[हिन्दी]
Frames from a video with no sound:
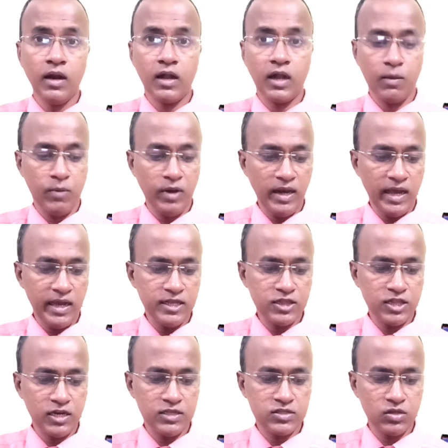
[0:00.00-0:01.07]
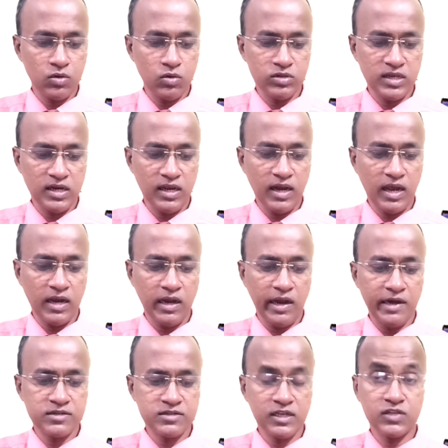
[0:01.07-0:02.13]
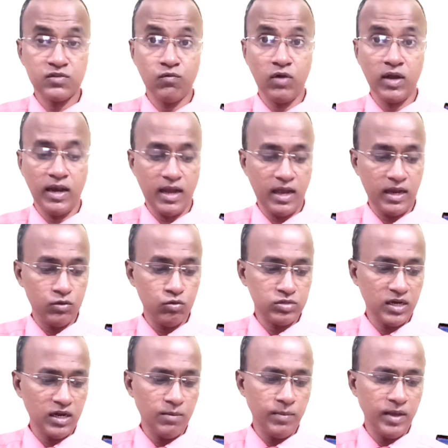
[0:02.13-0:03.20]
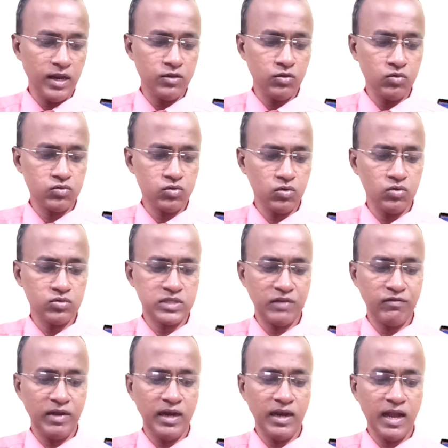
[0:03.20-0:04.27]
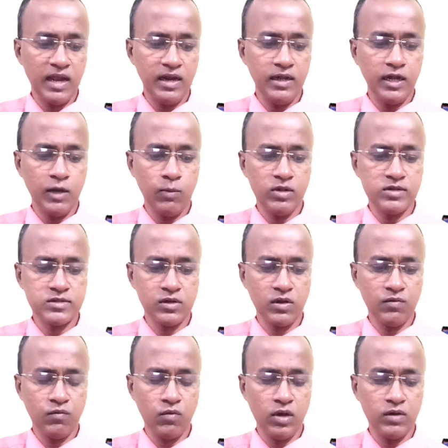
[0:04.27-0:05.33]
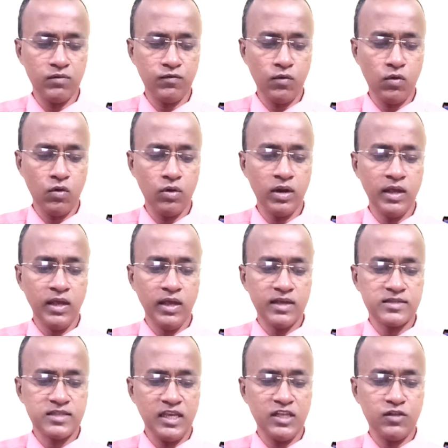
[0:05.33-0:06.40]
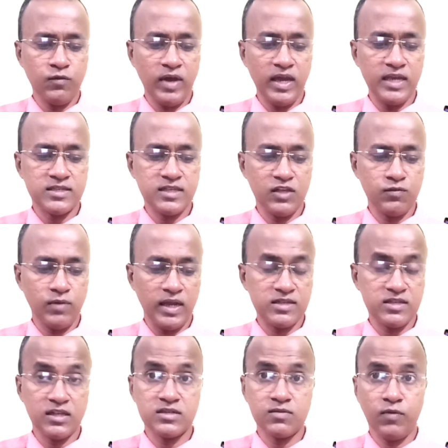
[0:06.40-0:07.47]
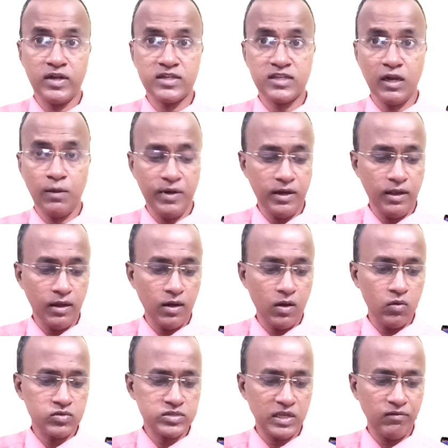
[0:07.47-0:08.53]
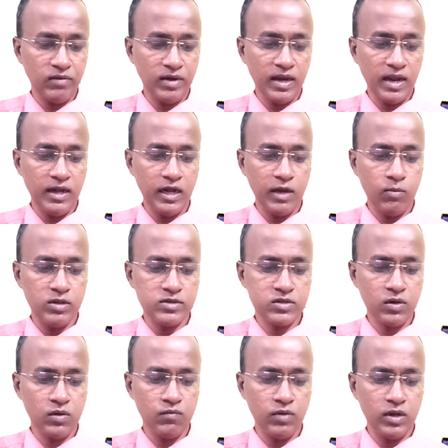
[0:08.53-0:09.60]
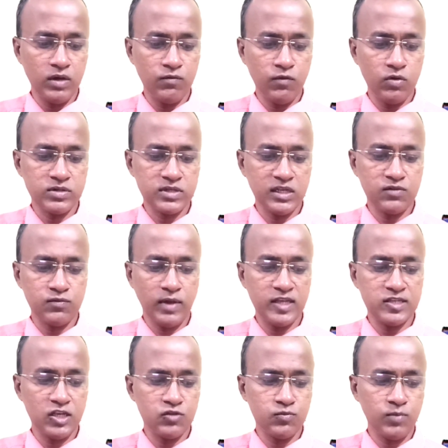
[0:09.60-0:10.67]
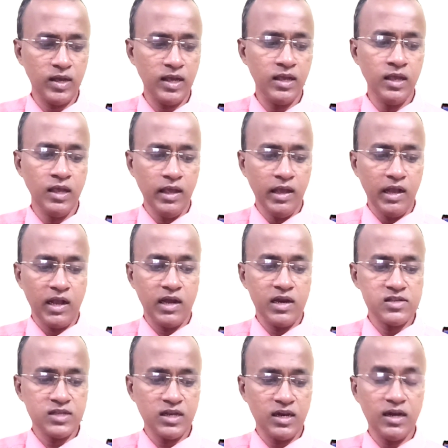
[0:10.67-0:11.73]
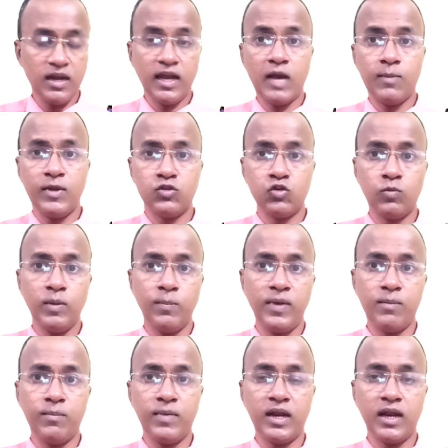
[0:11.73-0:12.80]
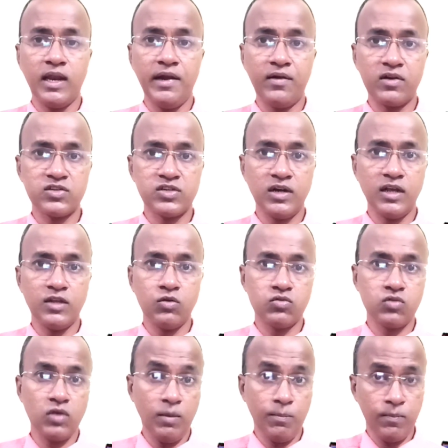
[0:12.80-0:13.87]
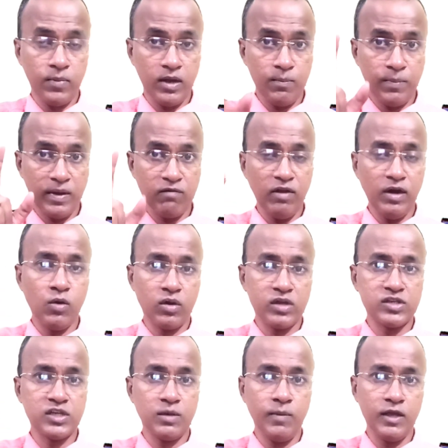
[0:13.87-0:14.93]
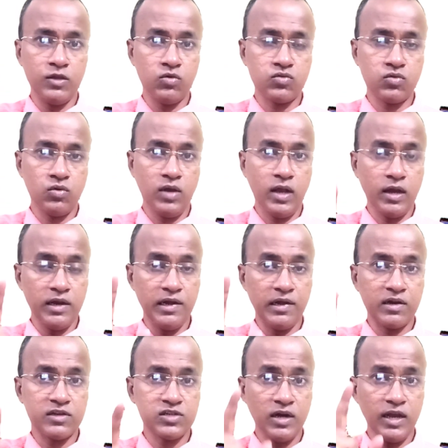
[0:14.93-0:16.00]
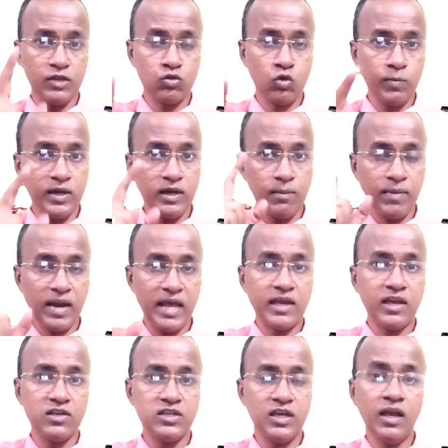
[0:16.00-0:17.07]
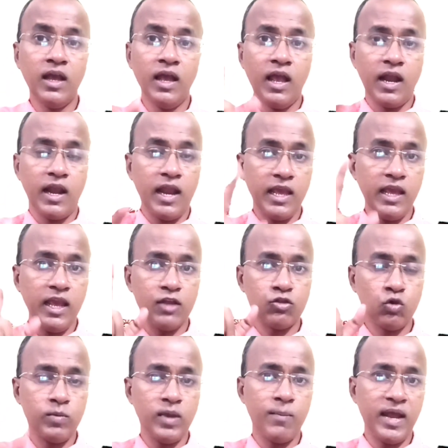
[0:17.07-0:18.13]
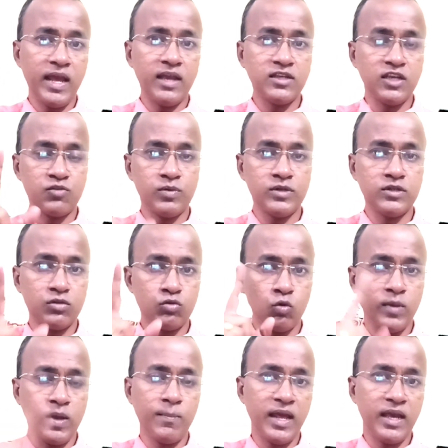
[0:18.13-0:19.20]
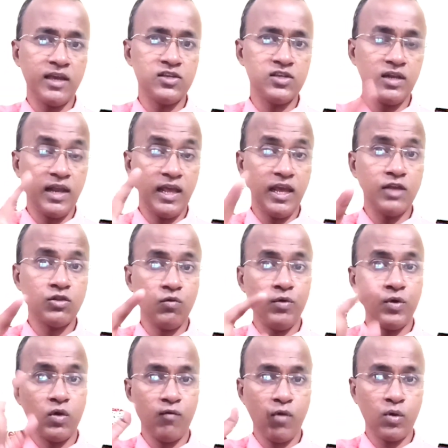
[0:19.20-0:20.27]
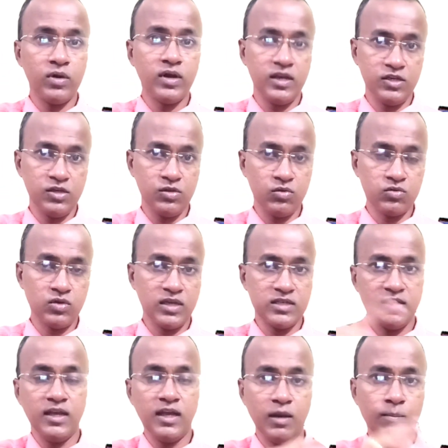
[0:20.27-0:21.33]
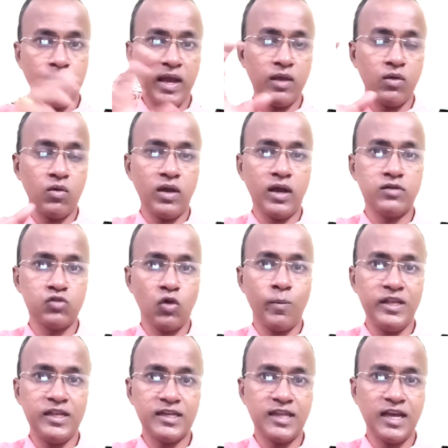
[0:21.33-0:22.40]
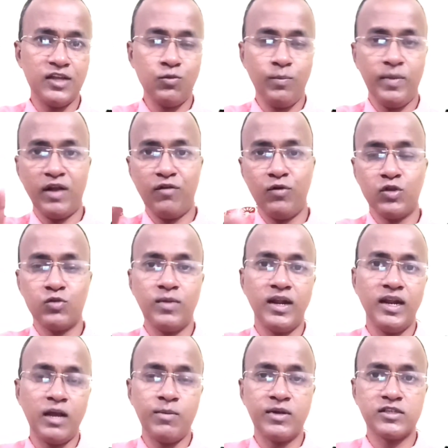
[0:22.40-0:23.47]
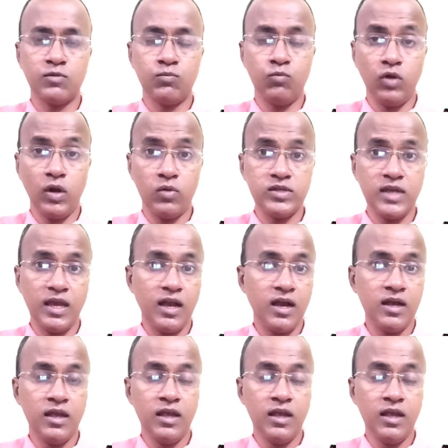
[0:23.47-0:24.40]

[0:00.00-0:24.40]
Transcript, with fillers: डबल नाइन थ्री जीरो थ्री नाइन एट सिक्स वन नाइन दूसरा नंबर है दोस्तों सेवन नाइन डबल जीरो वन फोर सिक्स फाइव सिक्स फाइव सिक्स फिर से रिपीट कर रहा हूँ सेवन नाइन डबल जीरो वन फोर सिक्स फाइव सिक्स फाइव गणेश सर इनका नाम है जो भी प्लम्बर के लिए इंटरेस्टेड है दोस्तों ये पनवेल लोकेशन में है दोस्तों अगर इंटरेस्टेड है तो भी अप्लाई कीजिए नहीं है तो भी अप्लाई कीजिए एक्सपीरियंस है तो भी अप्लाई कीजिए नहीं है तो वीडियो को फॉरवर्ड कीजिए दोस्तों किसी गरीब भाई को अगर जॉब मिल जाता है तो मेरा वीडियो बनाने का मकसद पूरा हो जाएगा